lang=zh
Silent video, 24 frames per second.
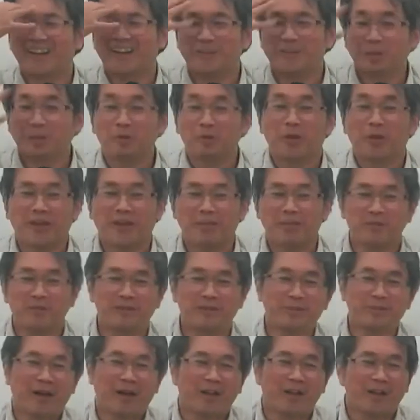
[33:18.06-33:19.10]
对不对不是
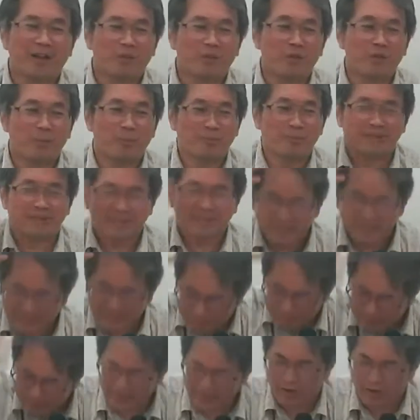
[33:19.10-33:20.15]
吗？所以我们在这
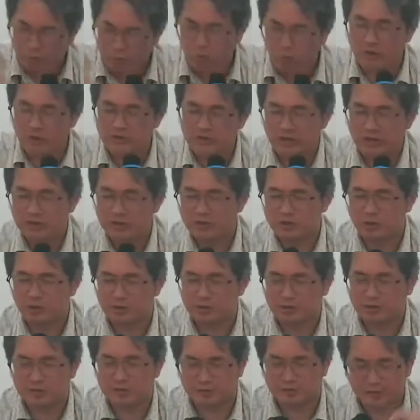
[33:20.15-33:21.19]
这个过程中是
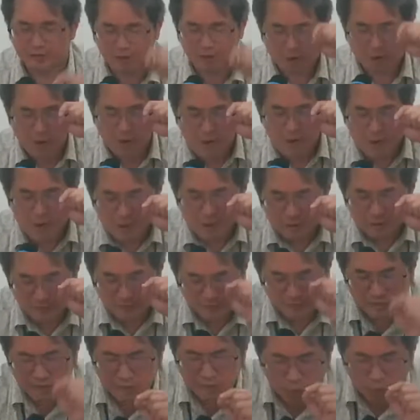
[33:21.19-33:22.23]
只有只
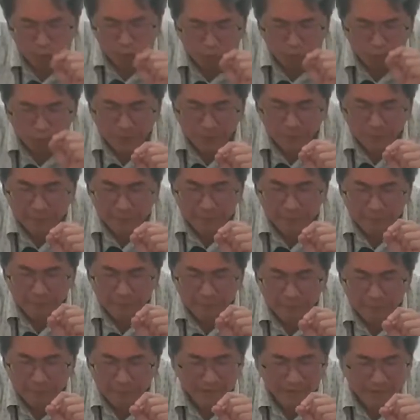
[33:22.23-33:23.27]
有我们
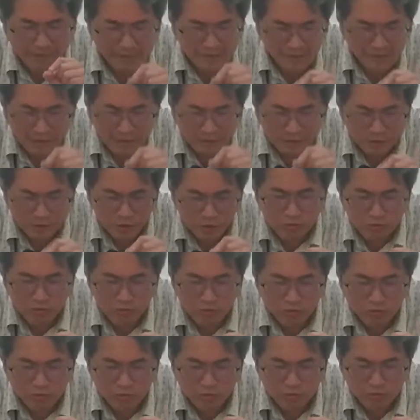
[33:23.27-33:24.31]
在个中
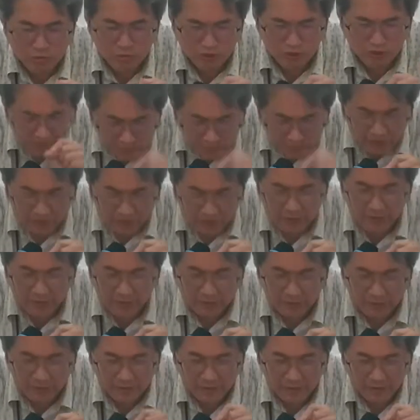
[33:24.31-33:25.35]
的人
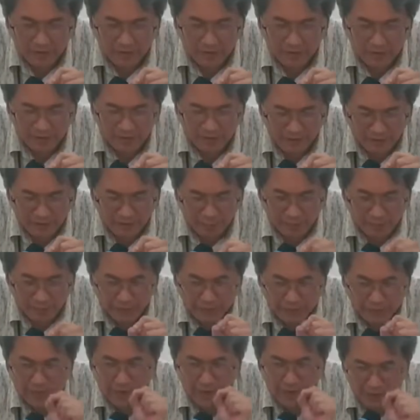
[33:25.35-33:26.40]
才能够体会他
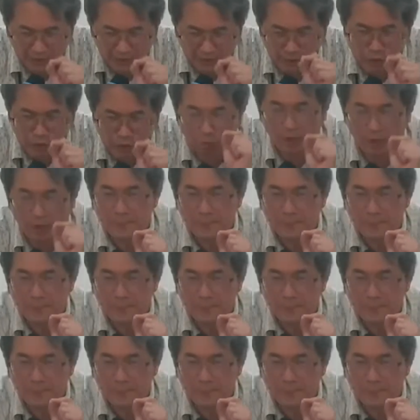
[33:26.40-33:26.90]
的冷暖。